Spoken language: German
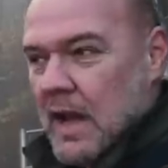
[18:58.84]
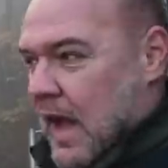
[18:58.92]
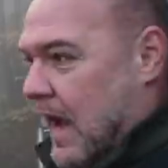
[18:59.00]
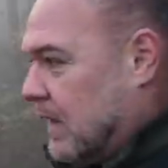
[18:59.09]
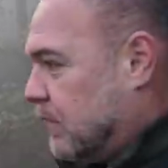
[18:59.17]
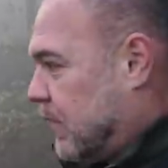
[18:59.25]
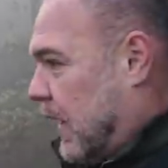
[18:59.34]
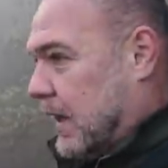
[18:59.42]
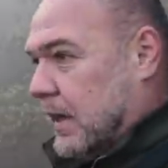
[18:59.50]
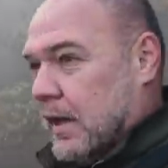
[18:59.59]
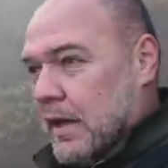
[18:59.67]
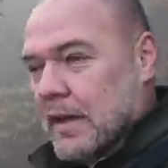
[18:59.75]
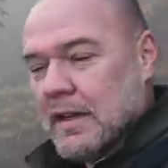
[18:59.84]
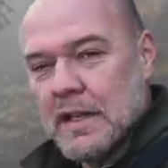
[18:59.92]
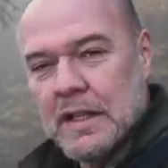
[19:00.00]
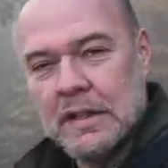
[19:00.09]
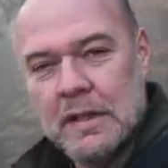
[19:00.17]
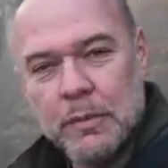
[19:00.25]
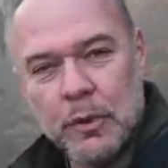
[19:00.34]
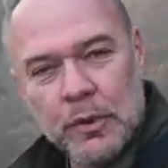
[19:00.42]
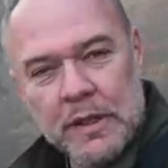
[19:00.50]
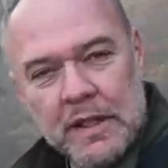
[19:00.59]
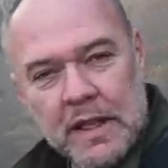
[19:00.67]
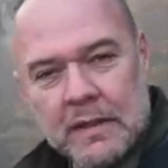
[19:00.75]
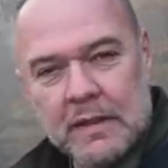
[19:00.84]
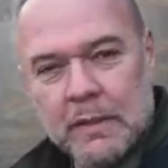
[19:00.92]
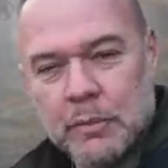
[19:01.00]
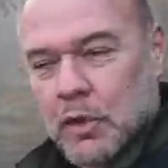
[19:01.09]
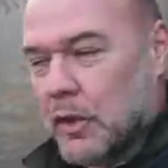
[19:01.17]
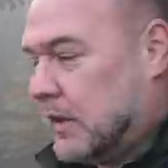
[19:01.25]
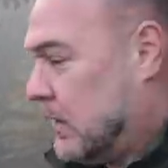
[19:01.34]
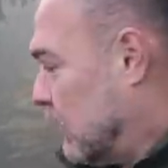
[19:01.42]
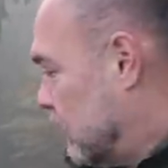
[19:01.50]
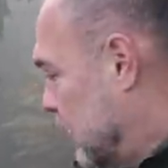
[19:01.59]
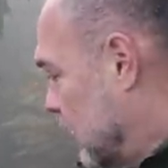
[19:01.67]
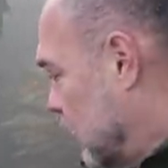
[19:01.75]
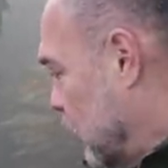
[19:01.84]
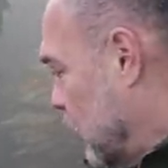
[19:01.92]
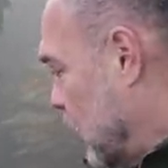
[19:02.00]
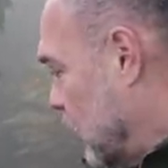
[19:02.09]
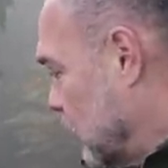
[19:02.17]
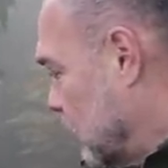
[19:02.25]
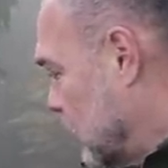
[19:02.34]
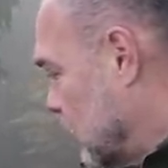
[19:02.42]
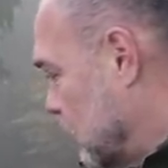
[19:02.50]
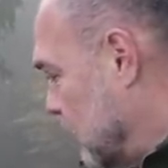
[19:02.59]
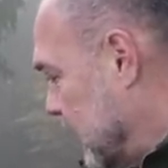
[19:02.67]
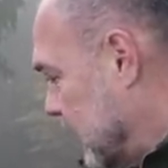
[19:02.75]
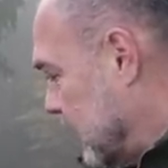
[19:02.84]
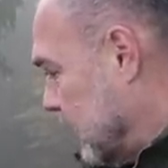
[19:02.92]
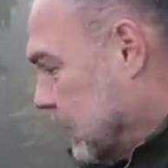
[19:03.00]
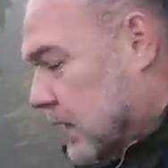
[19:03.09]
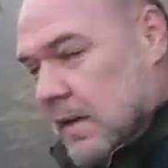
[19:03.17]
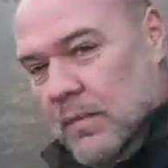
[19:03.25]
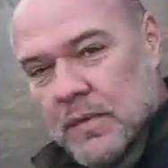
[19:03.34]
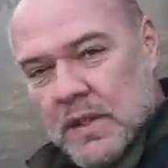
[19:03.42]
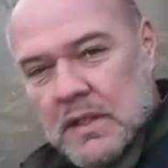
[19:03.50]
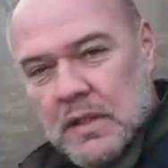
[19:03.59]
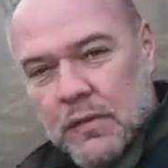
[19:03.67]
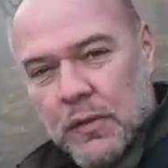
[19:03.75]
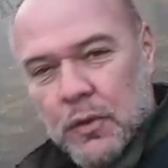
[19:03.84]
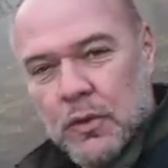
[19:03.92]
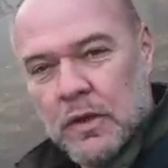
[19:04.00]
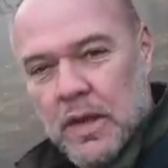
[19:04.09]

einfach nicht die Möglichkeit gibt, heute auf die Donau runter zu blicken. Dieses Foto